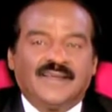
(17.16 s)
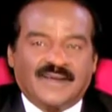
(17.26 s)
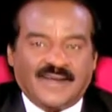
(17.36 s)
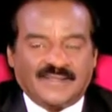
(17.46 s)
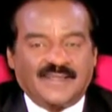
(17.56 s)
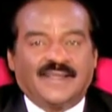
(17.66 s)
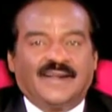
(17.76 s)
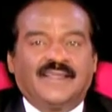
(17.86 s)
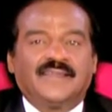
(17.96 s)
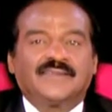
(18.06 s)

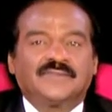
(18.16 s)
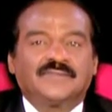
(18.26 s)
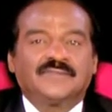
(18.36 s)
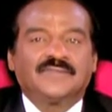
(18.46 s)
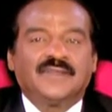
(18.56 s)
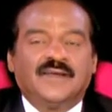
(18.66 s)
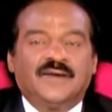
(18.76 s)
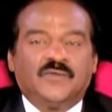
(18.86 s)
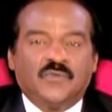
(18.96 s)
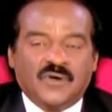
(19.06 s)
கதைகளை
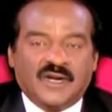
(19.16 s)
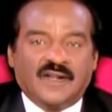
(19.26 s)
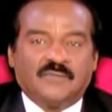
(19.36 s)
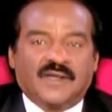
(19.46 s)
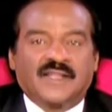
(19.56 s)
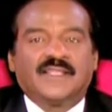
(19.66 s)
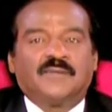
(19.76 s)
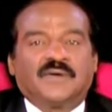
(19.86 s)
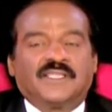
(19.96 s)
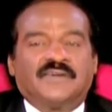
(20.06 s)
உங்கள்
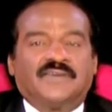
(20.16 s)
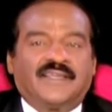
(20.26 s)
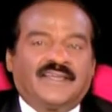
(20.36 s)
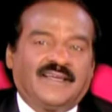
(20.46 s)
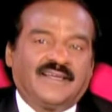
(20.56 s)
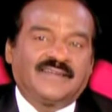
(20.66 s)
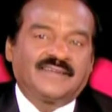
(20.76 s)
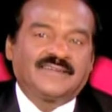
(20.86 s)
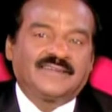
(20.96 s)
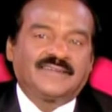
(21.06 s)
மனதில் பதிய வைக்க
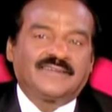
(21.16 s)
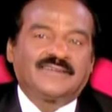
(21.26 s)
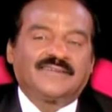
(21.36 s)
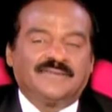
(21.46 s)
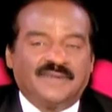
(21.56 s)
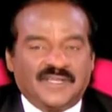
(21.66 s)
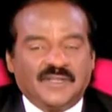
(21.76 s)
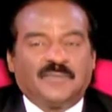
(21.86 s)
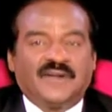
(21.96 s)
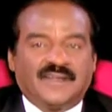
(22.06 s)

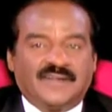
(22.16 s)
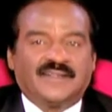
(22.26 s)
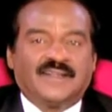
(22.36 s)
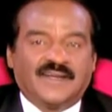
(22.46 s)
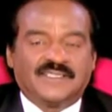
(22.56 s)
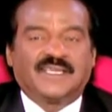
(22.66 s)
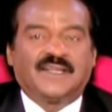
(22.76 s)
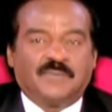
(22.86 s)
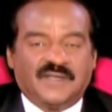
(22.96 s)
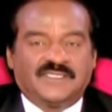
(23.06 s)
வெற்றி படிக்கட்டு
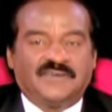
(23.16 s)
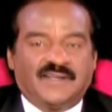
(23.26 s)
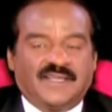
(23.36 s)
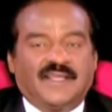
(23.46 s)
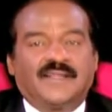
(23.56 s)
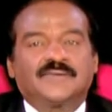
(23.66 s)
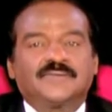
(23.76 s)
நிகழ்ச்சியில் பேசி வருகிறேன்